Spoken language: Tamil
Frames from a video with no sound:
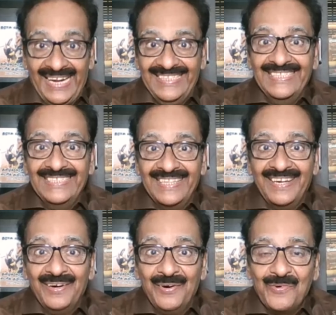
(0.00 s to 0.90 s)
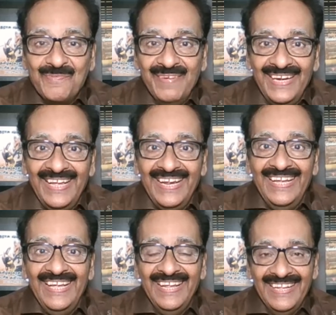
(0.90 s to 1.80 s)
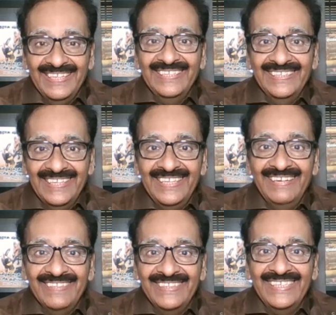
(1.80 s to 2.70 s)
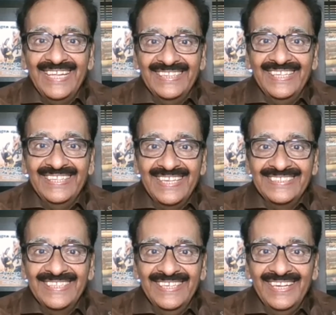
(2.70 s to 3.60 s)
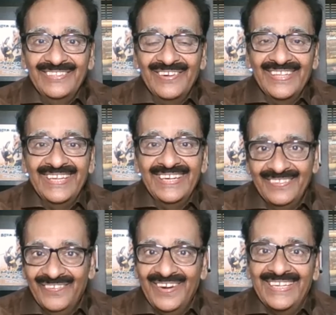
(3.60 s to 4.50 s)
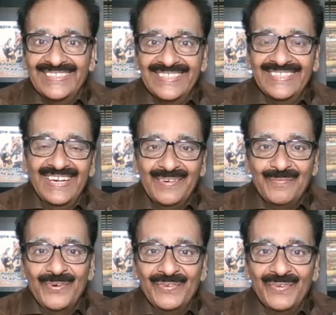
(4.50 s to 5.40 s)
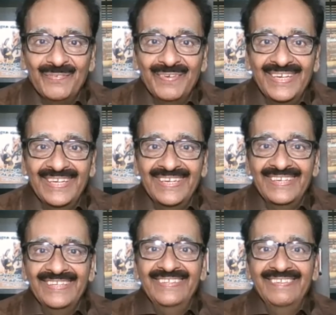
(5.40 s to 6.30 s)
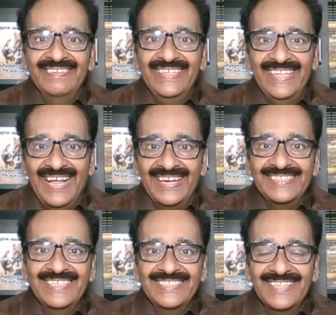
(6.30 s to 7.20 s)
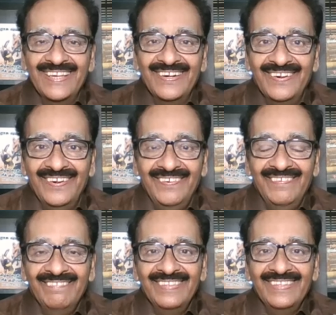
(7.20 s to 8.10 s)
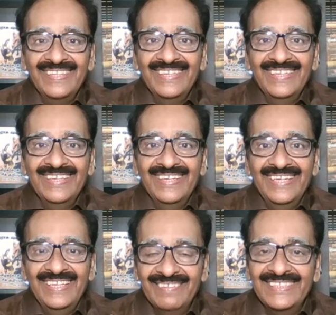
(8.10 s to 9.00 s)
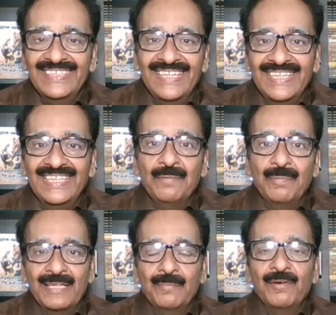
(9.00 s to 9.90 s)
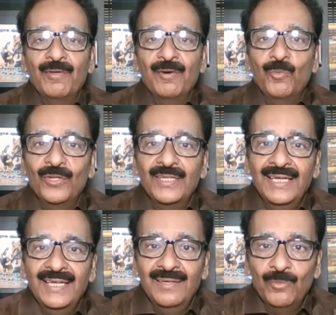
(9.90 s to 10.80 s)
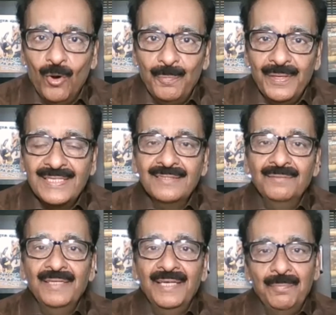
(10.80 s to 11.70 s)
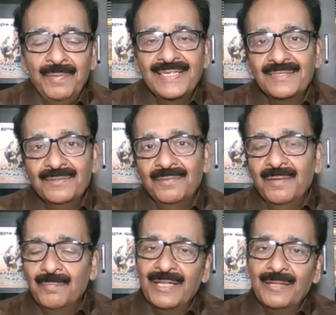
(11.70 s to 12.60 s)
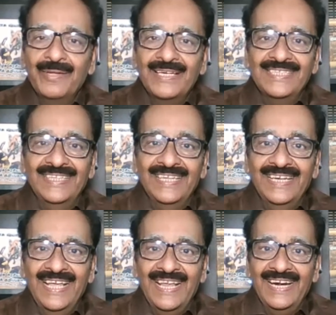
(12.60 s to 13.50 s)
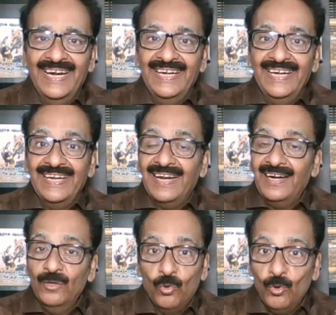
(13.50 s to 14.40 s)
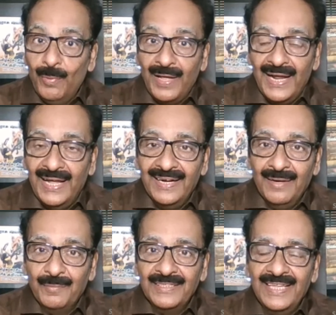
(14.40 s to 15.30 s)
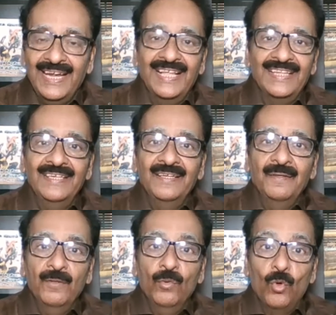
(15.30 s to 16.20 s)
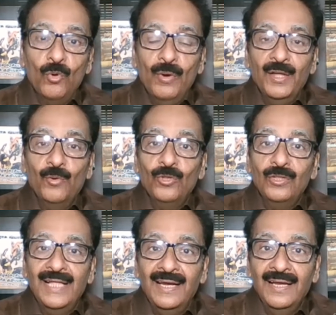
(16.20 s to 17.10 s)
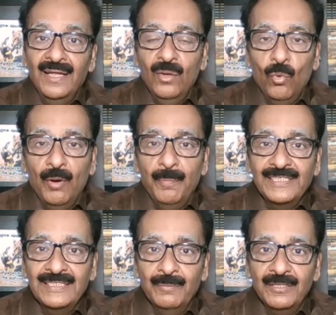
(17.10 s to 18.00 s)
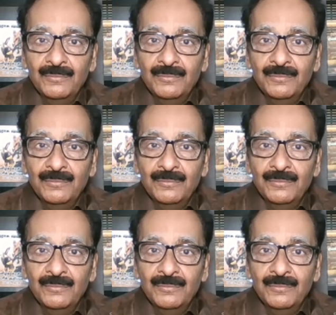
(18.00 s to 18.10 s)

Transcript: அரசியல் சதுரங்கம் உண்மையிலேயே இருபத்தெட்டாம் தேதி தான் சென்னையில் தொடங்குகிறது உலக சதுரங்க போட்டி ஒரு பக்கம் இருக்கட்டும் இது அரசியல் சதுரங்கம் இருபத்தெட்டாம் தேதி பிரதமர் வரும்போது ஓபிஎஸும் இபிஎஸும் பிரதமரை சந்திக்க நேரம் கேட்டிருக்கிறார்கள் கொடுப்பாரா என்று நமக்கு தெரியாது ஒருவேளை கொடுத்தால் ஓபிஎஸ்ஐ